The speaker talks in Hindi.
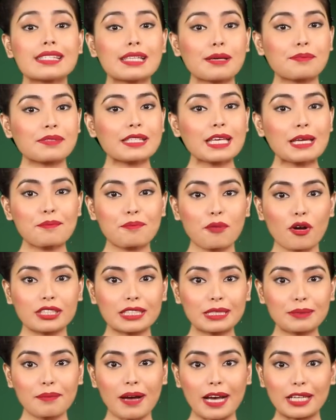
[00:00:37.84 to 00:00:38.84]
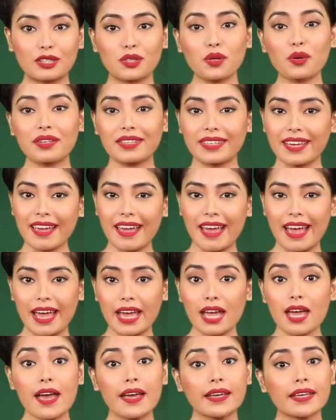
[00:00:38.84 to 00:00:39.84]
सबसे इम्पोर्टेंट बात तो ये
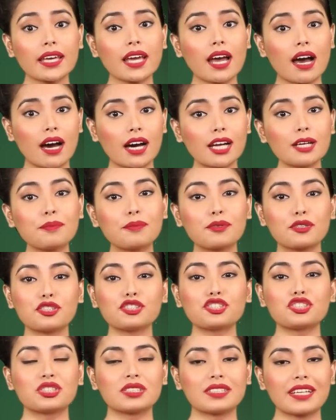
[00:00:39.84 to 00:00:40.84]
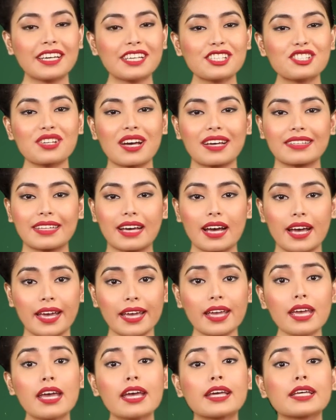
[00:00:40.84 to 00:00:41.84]
है कि हर पुरुष यही चाहता
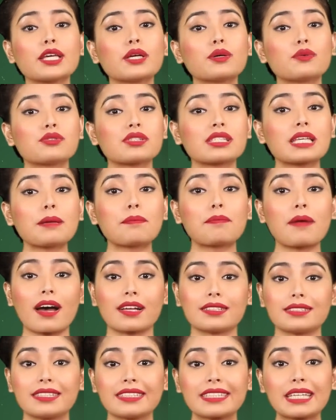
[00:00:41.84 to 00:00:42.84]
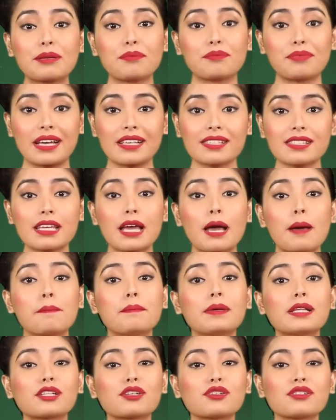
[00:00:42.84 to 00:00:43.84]
है कि उसके पार्टनर के ब्रेस्ट
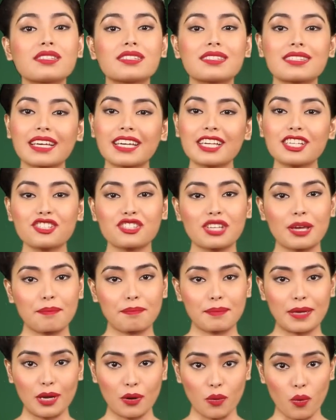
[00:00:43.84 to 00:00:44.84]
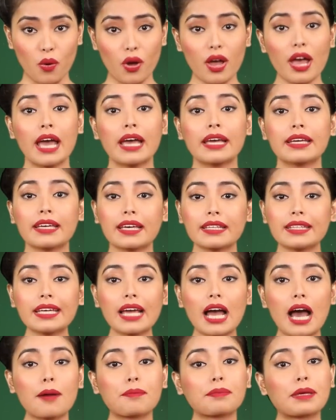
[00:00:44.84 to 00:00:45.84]
बिल्कुल सही शेप में हो
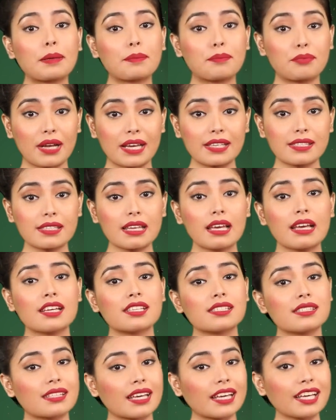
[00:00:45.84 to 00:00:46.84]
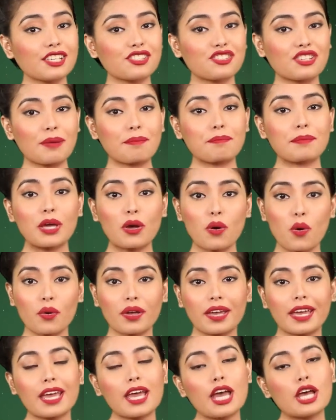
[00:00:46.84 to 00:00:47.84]
यदि आपके ब्रेस्ट सही शेप में
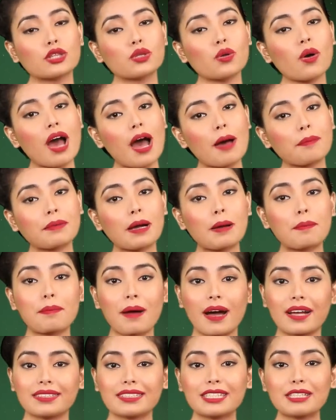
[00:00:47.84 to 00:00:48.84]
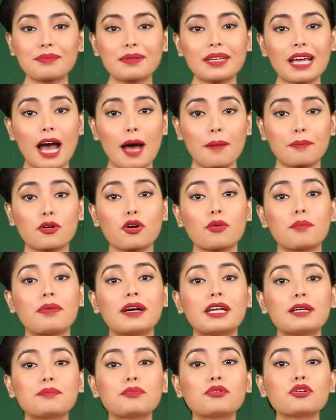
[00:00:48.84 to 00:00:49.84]
होंगे तो आपका पार्टनर भी आपको
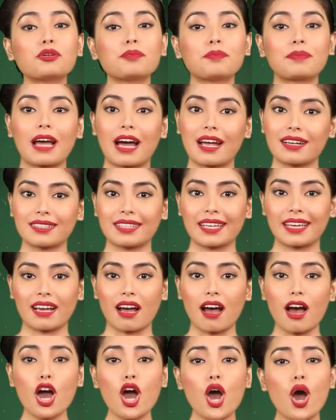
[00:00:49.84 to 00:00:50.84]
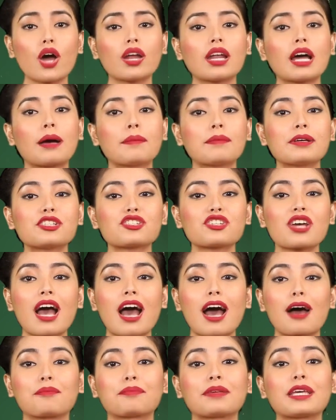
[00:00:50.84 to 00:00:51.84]
भरपूर प्यार देगा और हमेशा
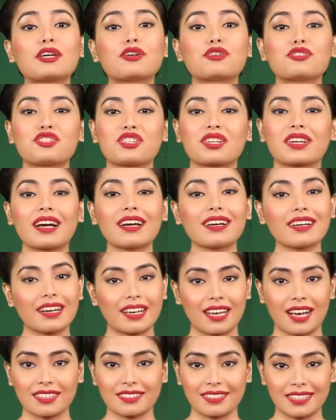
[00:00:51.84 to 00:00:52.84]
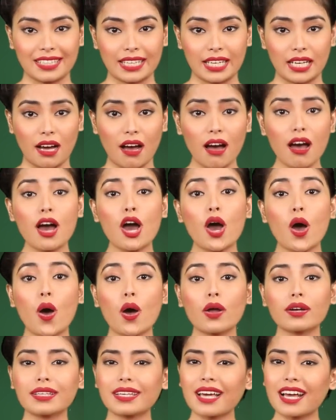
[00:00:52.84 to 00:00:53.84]
आपकी खुशी का ख्याल रखेगा
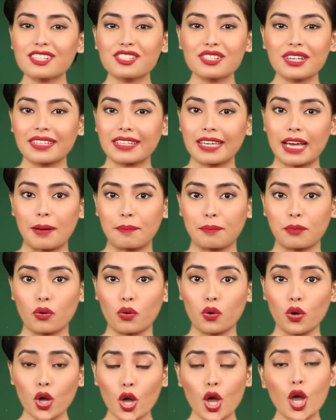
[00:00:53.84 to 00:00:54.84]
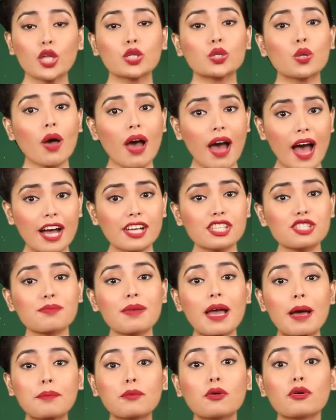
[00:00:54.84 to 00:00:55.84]
और क्या चाहिए आपको तो आज
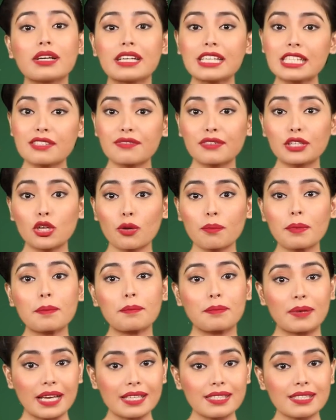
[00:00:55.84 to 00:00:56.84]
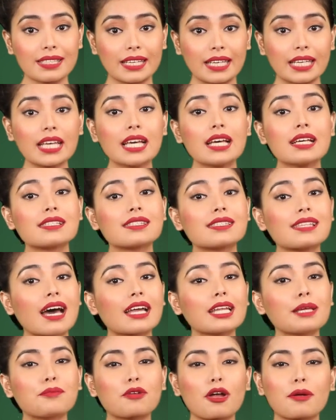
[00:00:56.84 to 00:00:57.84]
मैं आपको इस वीडियो में ब्रेस्ट की
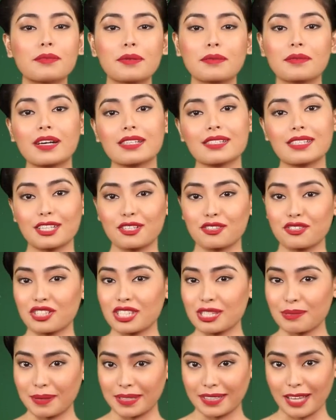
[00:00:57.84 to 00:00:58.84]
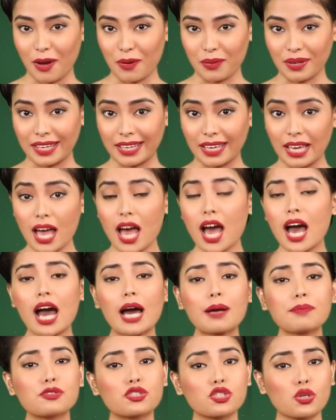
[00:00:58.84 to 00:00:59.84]
सारी प्रॉब्लम का सोल्यूशन बताऊंगी
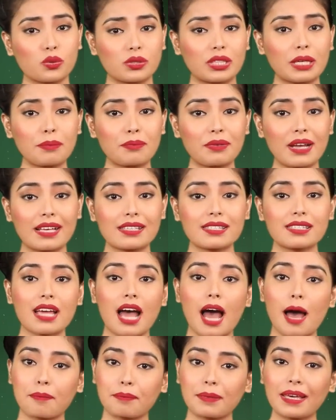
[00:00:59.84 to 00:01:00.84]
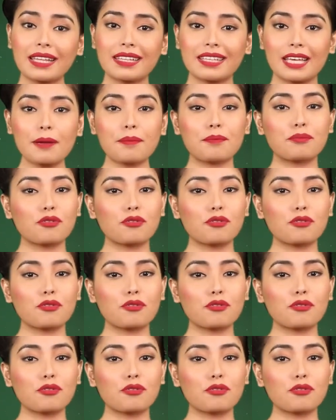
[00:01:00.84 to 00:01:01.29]
अब छोटे ब्रेस्ट आपके लिए